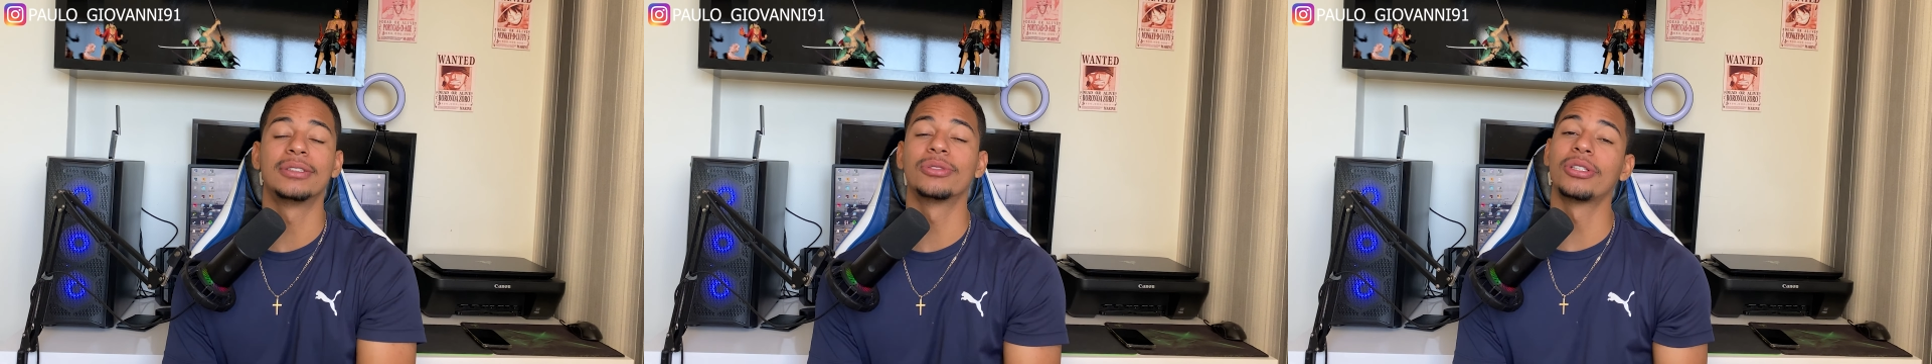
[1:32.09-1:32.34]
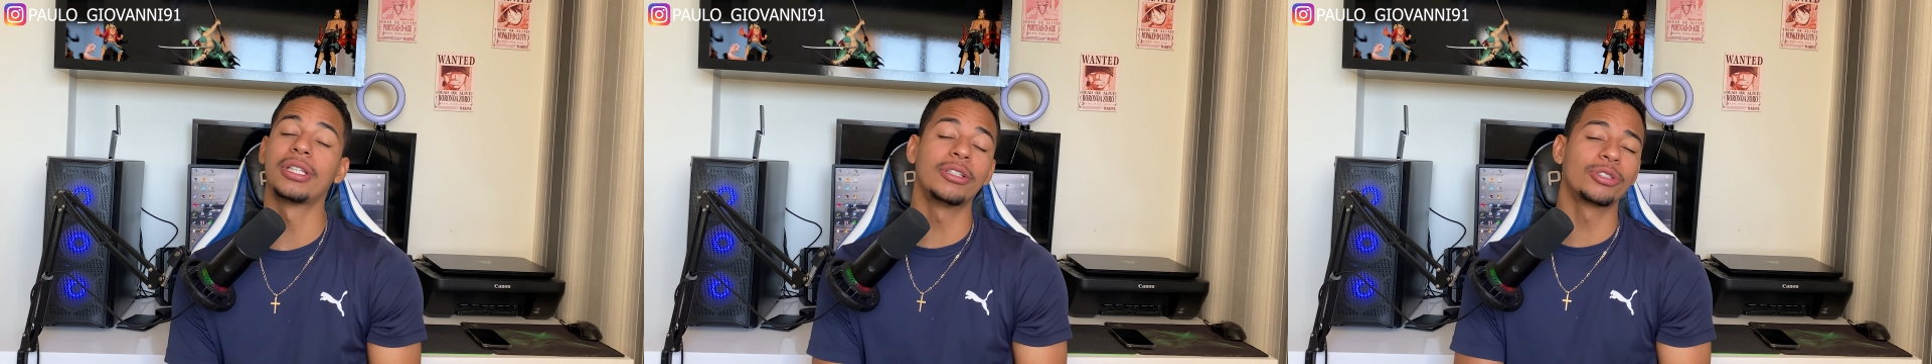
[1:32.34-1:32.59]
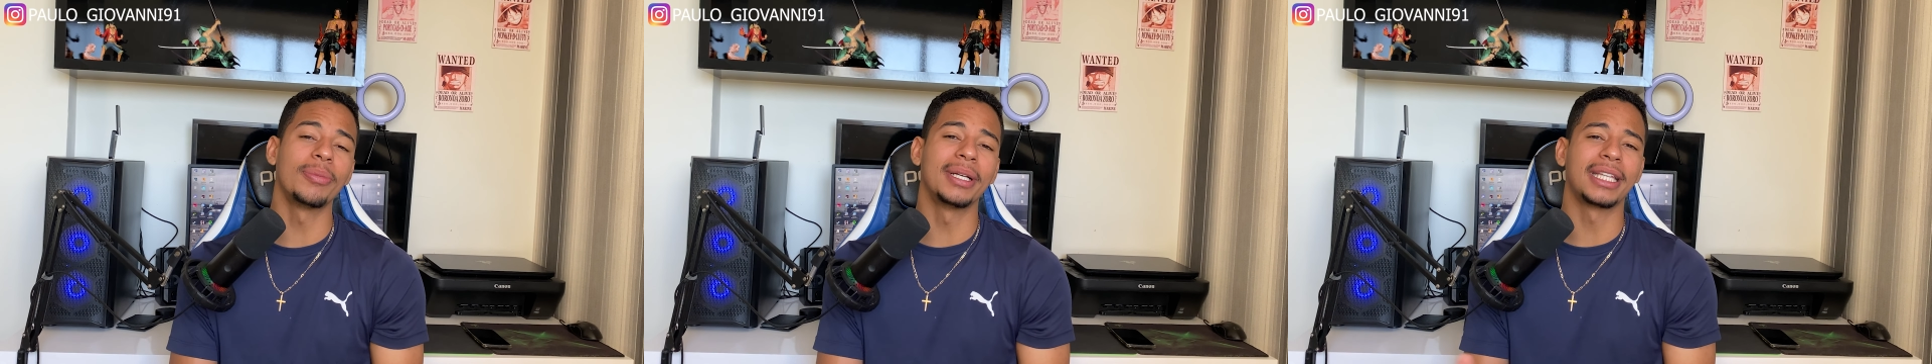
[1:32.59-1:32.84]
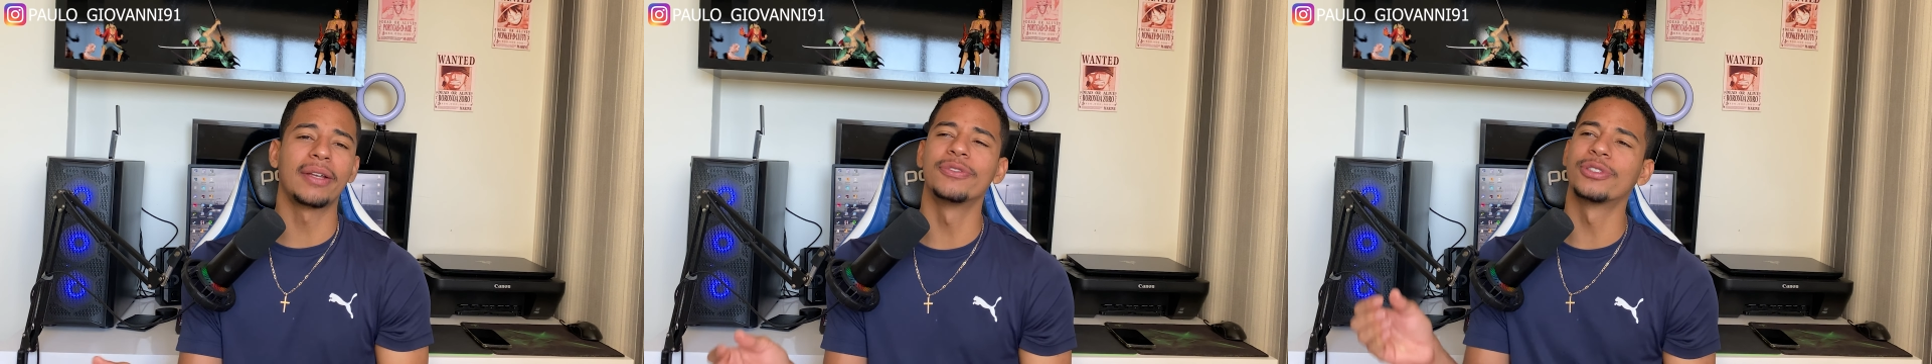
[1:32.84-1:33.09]
Sorteios de
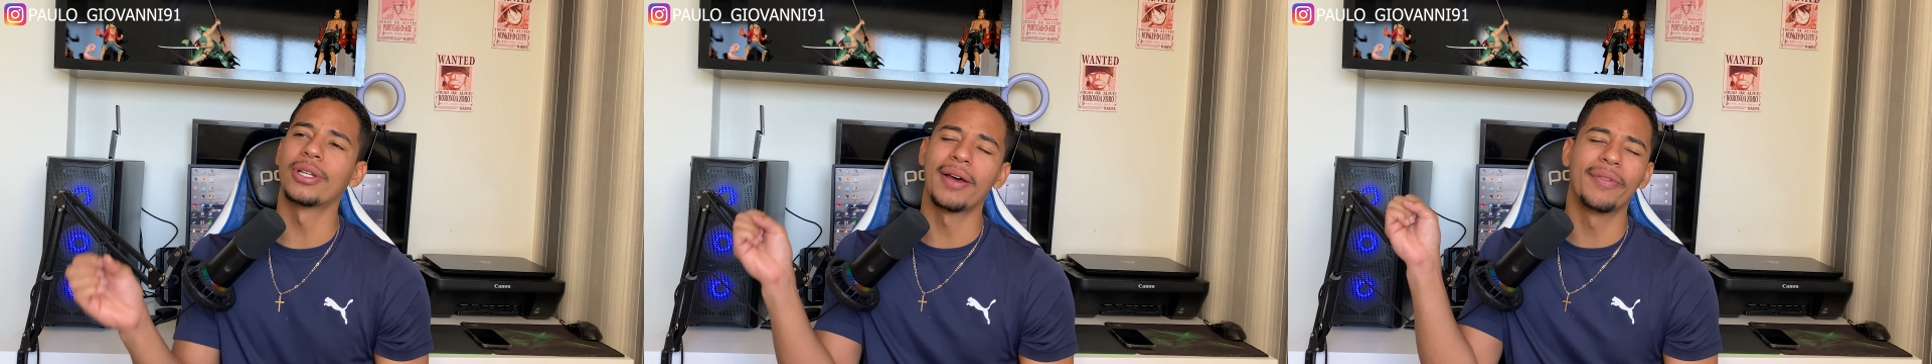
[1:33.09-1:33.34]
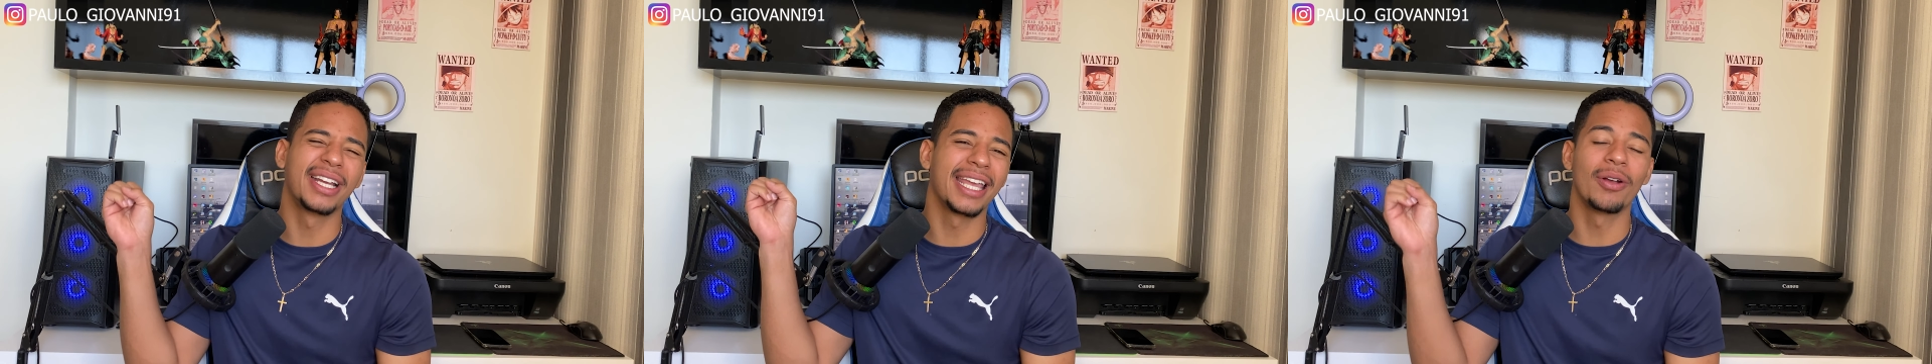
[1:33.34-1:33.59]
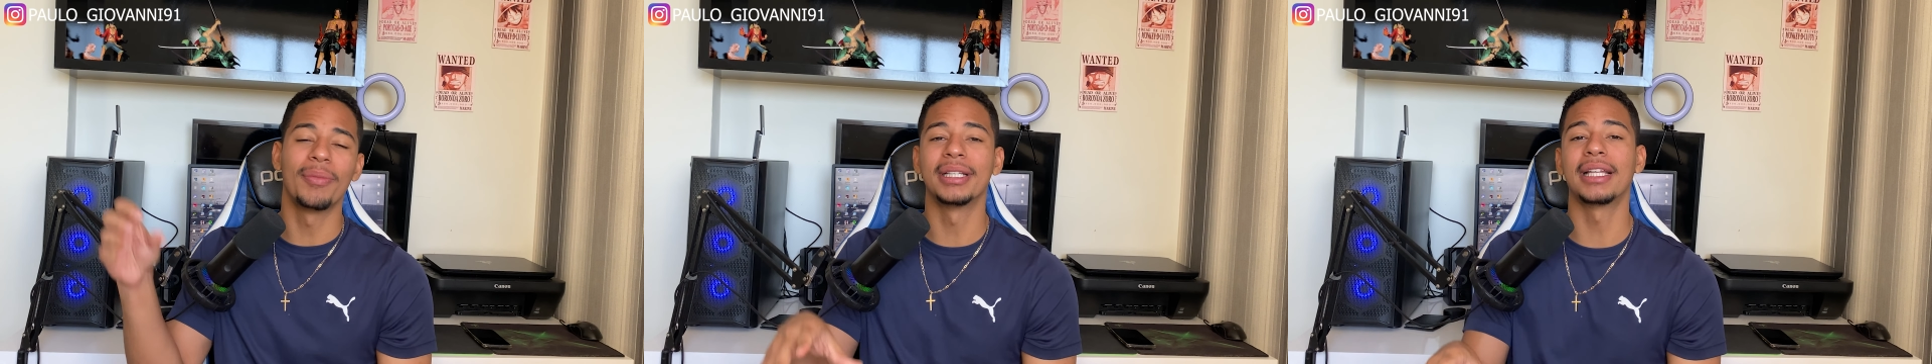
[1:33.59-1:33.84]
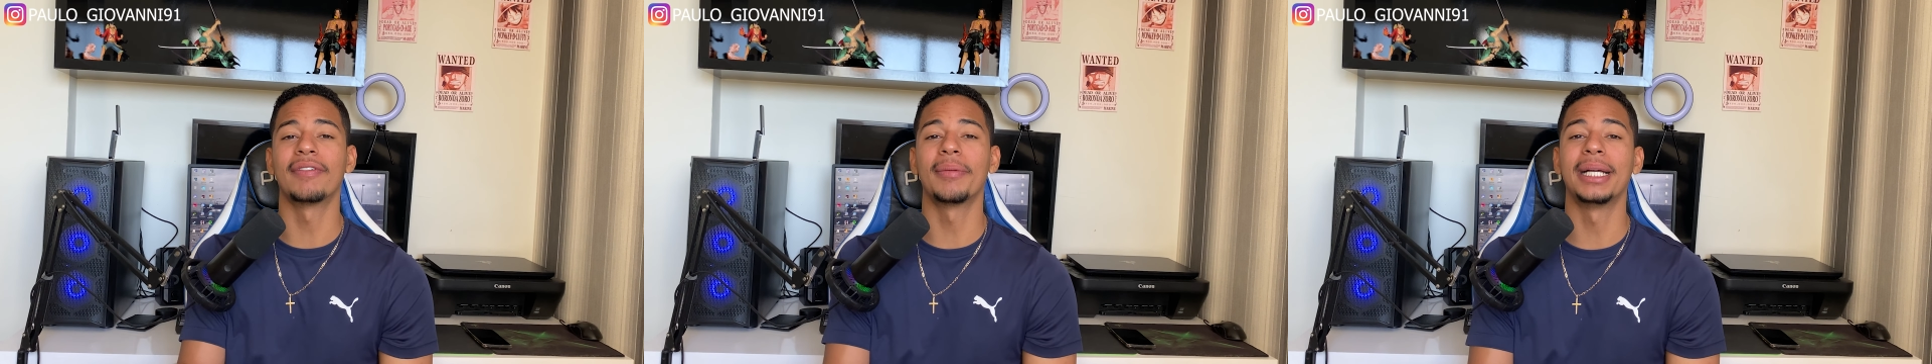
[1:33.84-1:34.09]
comentário funcionava quem
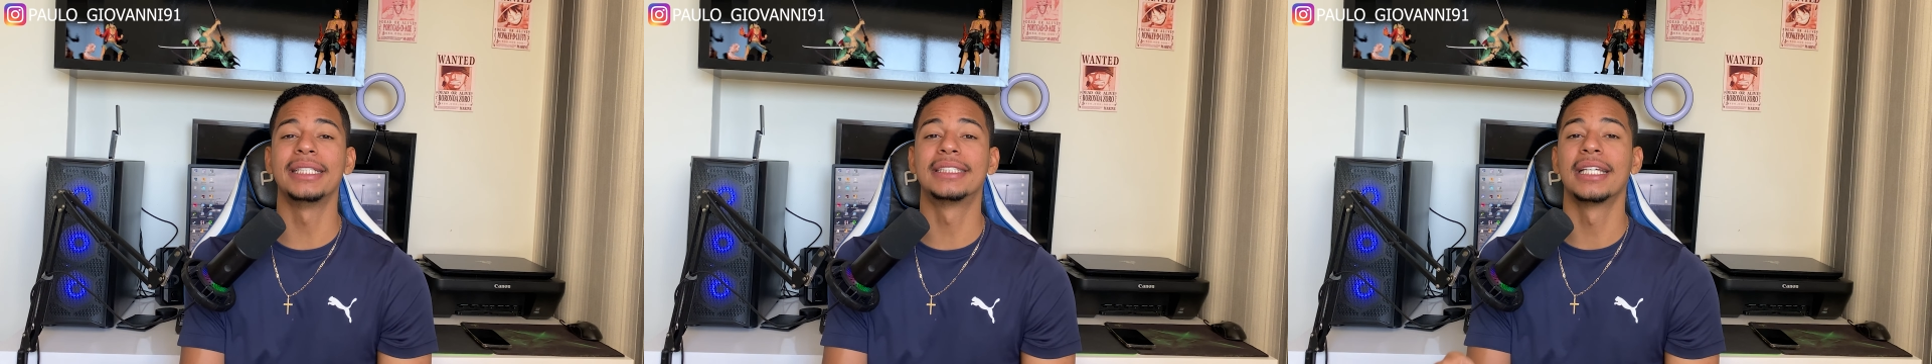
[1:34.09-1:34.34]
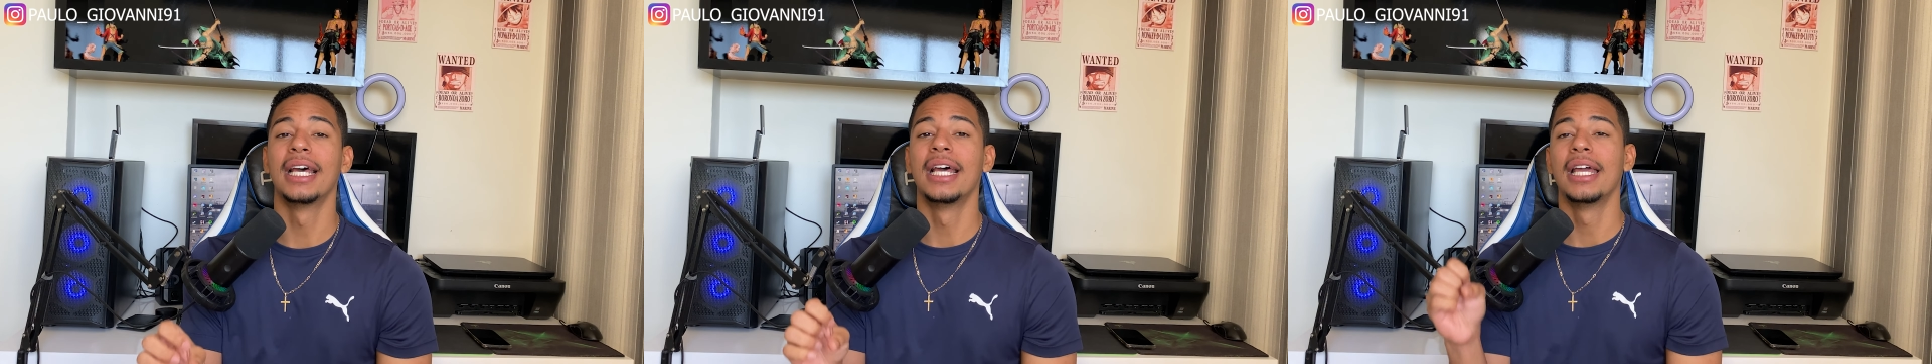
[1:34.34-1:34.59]
comentava mais.